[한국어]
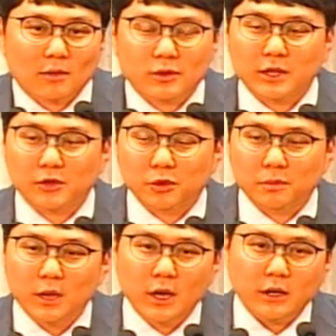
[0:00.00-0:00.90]
우리는 좀
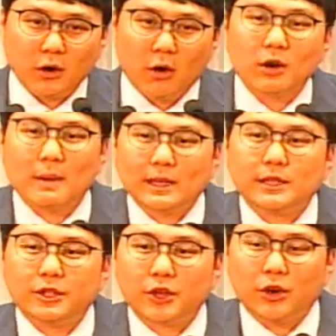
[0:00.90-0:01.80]
영어를 많이
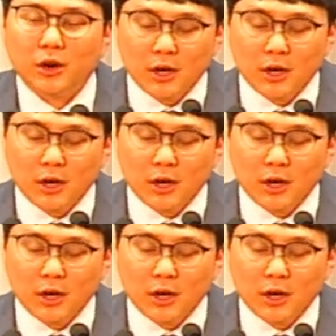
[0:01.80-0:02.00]
쓰죠.